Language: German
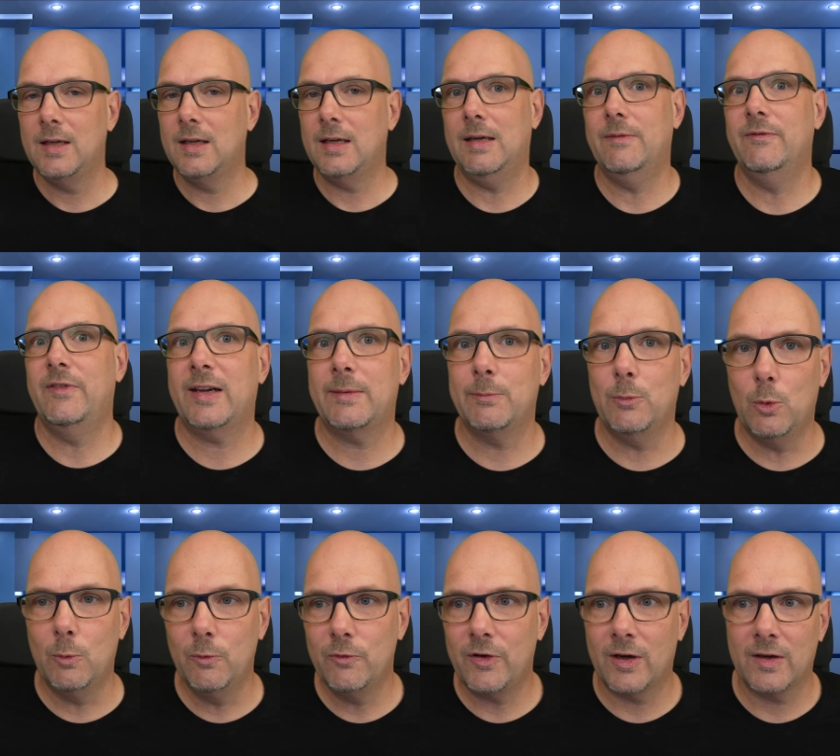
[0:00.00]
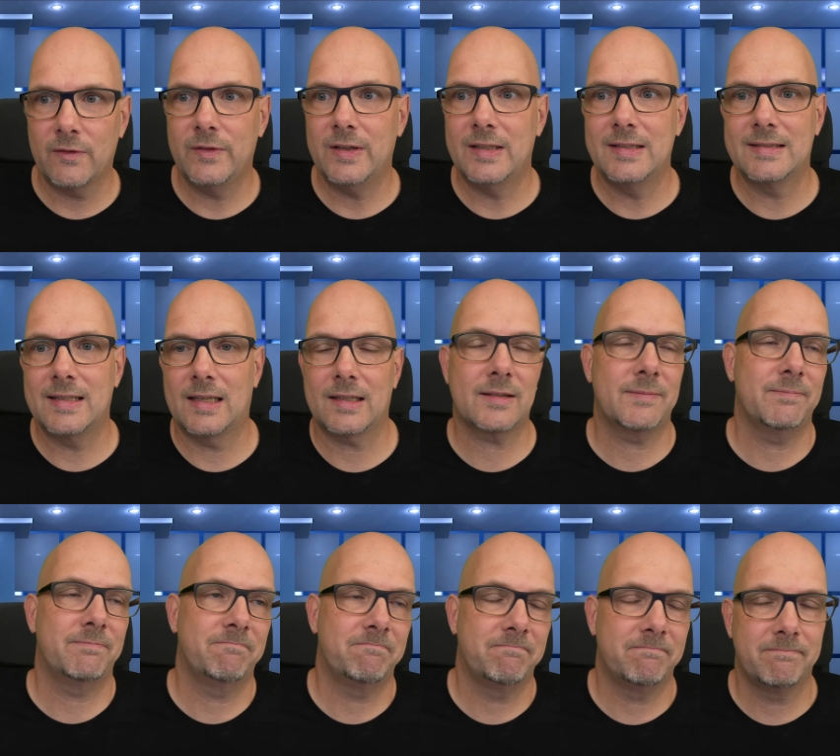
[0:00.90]
In welchem Umfang, wie gesagt,
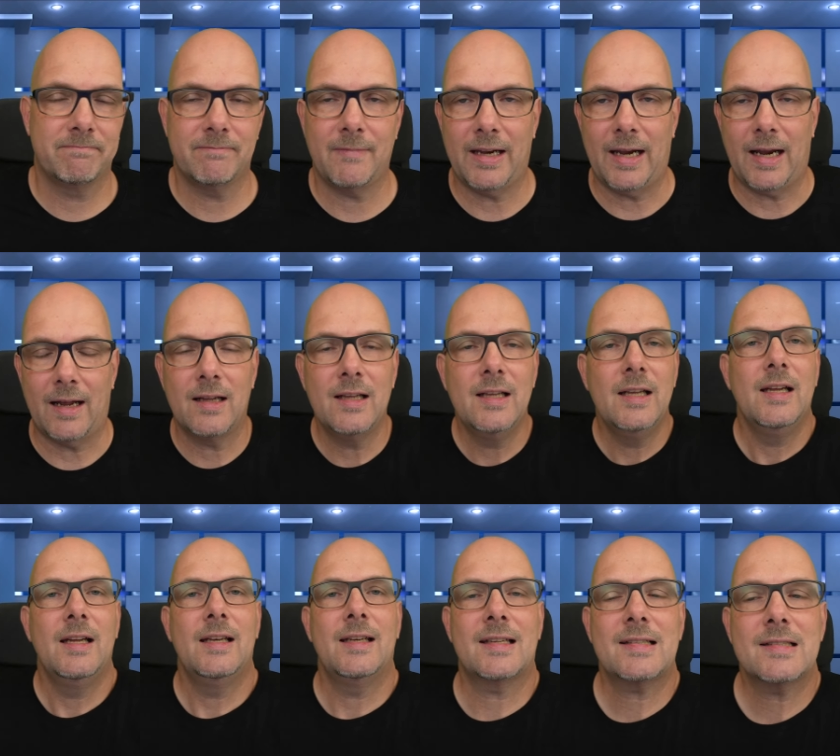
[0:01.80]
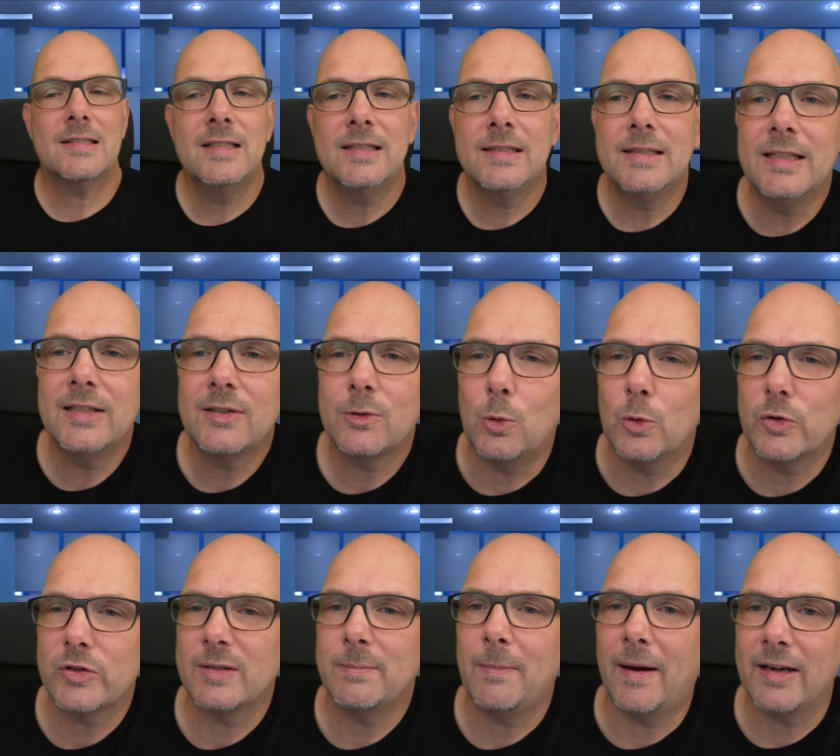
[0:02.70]
naja, das liegt nicht
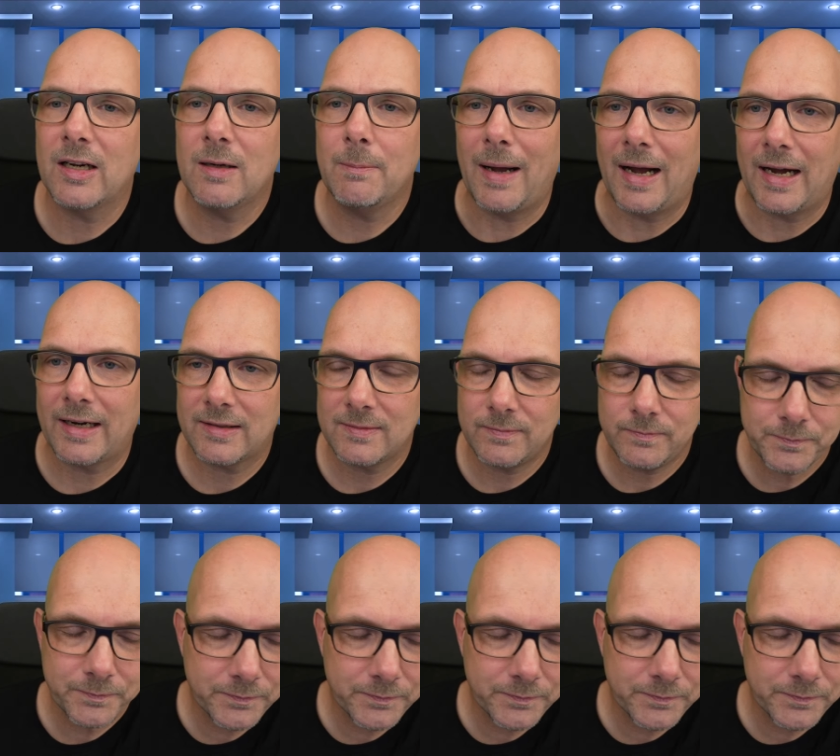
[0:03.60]
groß in meiner Macht.